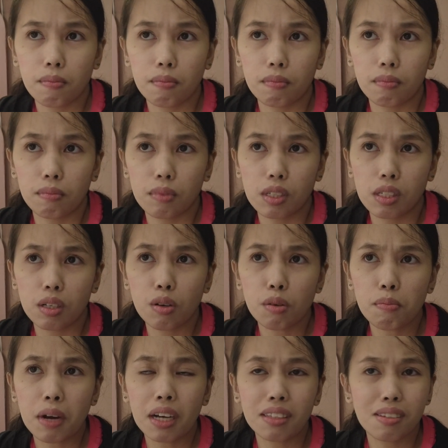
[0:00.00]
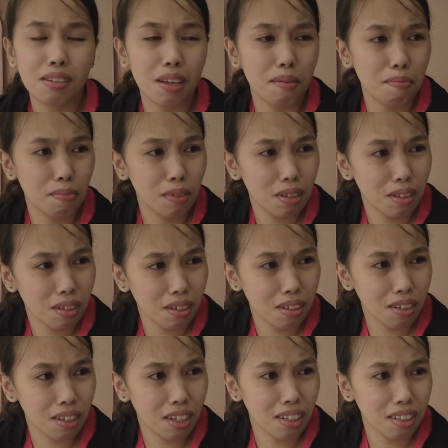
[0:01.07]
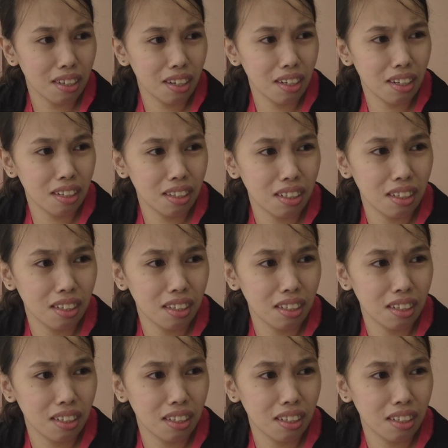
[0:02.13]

Ah, siguro mga December, sir, ganyan.